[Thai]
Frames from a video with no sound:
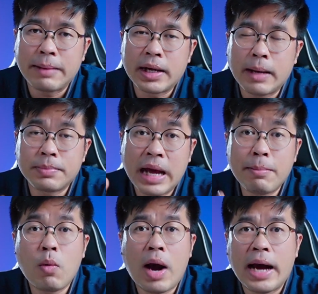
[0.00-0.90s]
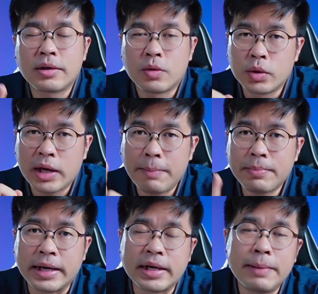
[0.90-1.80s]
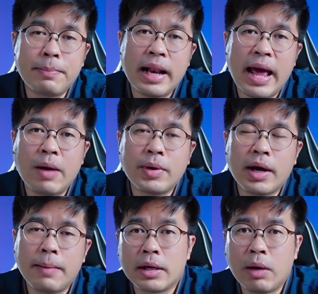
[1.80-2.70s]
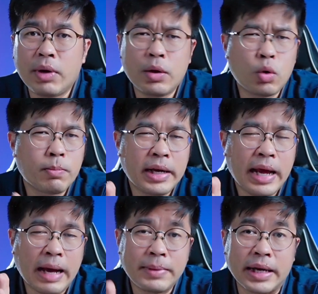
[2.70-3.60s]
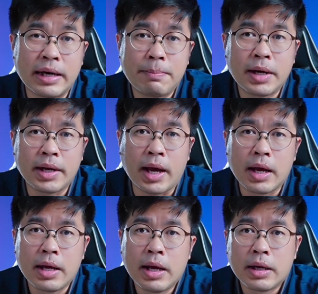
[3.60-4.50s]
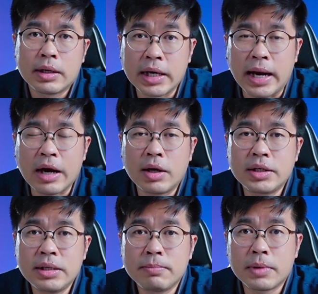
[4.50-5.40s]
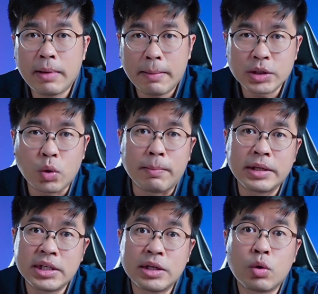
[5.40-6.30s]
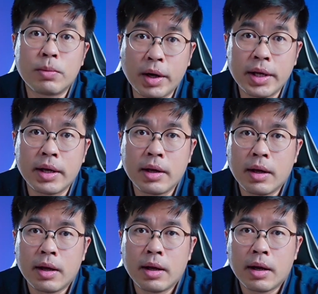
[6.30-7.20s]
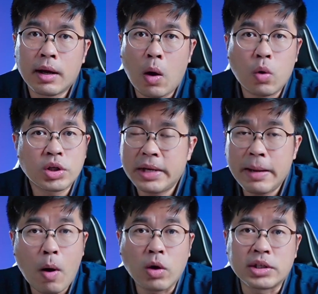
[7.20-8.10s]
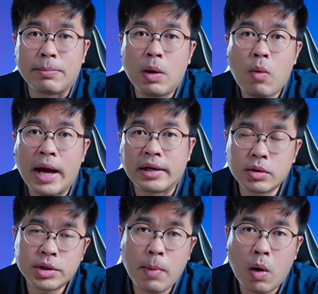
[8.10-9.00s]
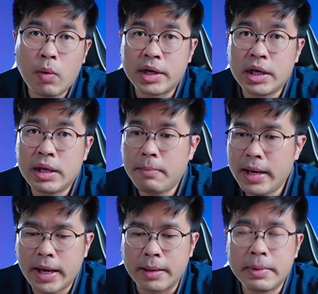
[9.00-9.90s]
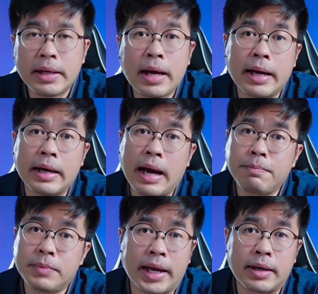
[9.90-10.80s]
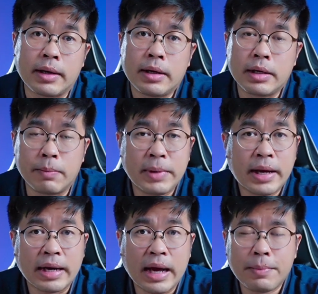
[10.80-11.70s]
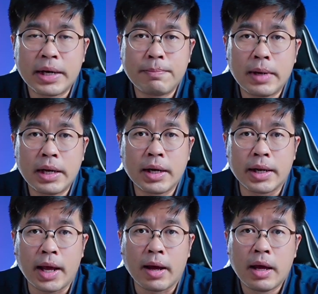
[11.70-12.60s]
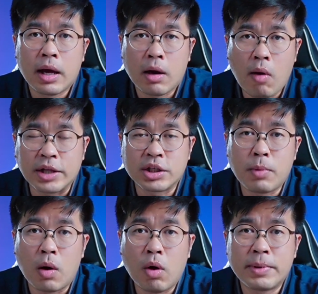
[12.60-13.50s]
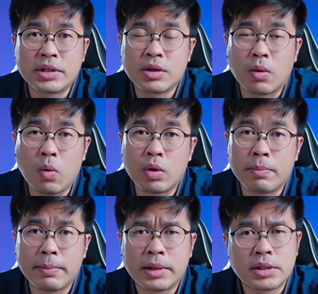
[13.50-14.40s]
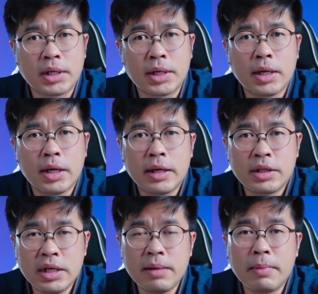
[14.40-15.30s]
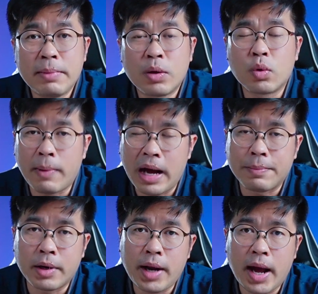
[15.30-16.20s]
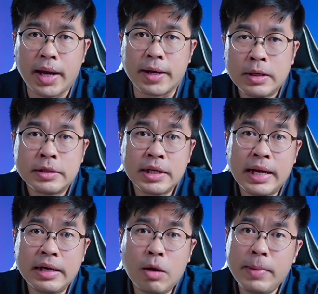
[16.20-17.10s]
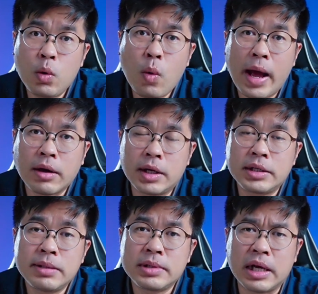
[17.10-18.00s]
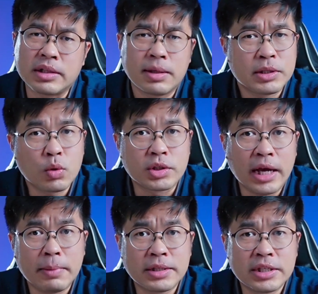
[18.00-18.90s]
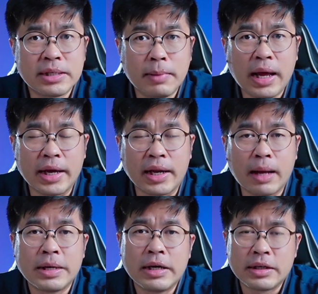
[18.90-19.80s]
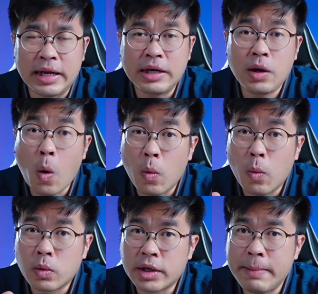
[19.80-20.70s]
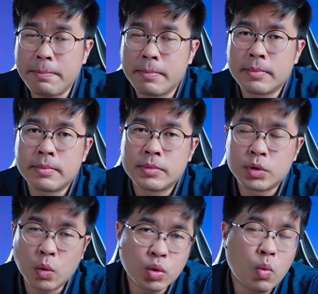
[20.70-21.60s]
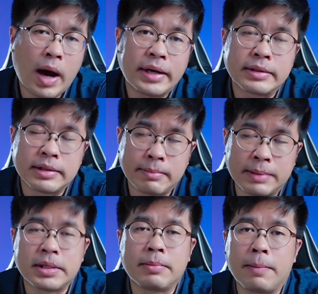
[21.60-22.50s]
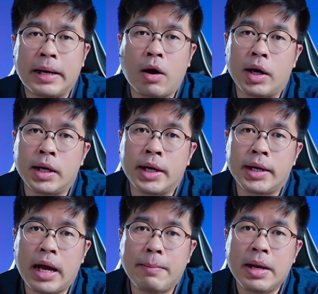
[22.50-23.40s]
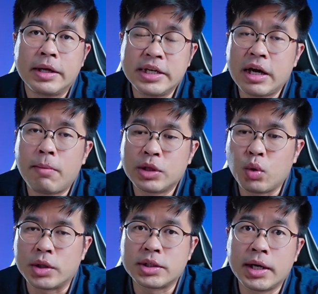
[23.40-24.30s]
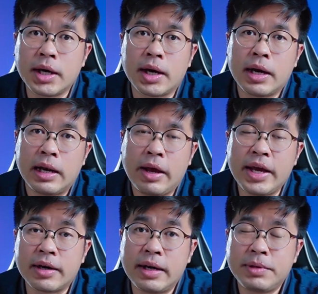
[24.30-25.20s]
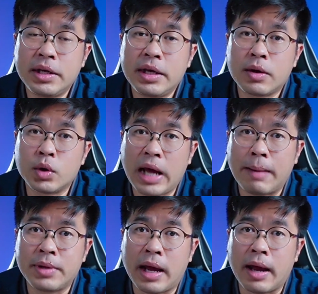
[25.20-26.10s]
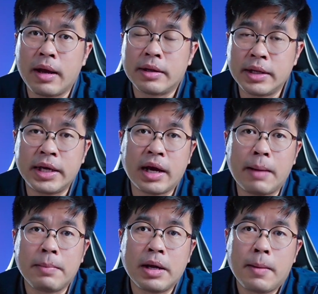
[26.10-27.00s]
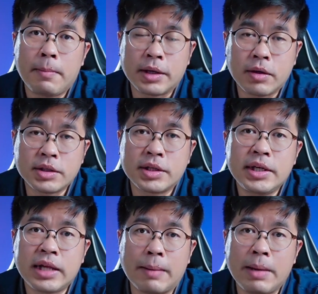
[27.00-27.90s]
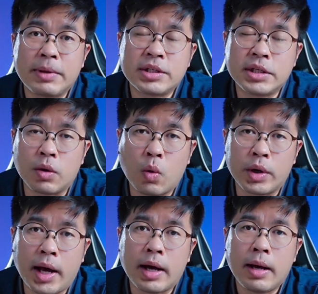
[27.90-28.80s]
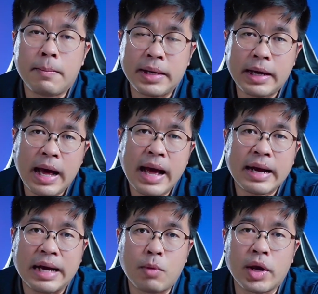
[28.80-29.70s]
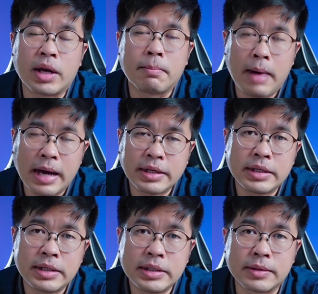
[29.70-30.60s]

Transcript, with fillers: มนะครับ ถ้าเมื่อวานคุณอัปเดตคลิปไปแล้วนะครับแล้ววันนี้คุณไม่ได้อัปเดตคลิปเลยเนี่ยเกิดอัลกอริทึมกำลังมาตรวจบัญชีคุณพอดีเขาก็จะไม่ได้มองจากเมื่อวานเขาจะมองวันนี้ไม่เห็นมีการอัปเดต หรือมีการอัปคลิปเลยเลยเนี่ยเขาอาจจะมองว่าบัญชีของคุณเป็นบัญชีที่ไม่มีคุณภาพก็ได้ฉะนั้นเราไม่รู้ว่าอัลกอริทึมเนี่ยจะมาตรวจเช็คบัญชีเมื่อไหร่นะครับฉะนั้นลงคลิปทุกๆ วันสม่ำเสมอไปก่อนเลยนะครับ ยิ่งเขามาตรวจเจอและเห็นคลิปที่คุณทำเนี่ยดีนะครับ มันก็จะยิ่งทำให้บัญชีของคุณเนี่ยมีค่าการมองเห็นมากยิ่งขึ้น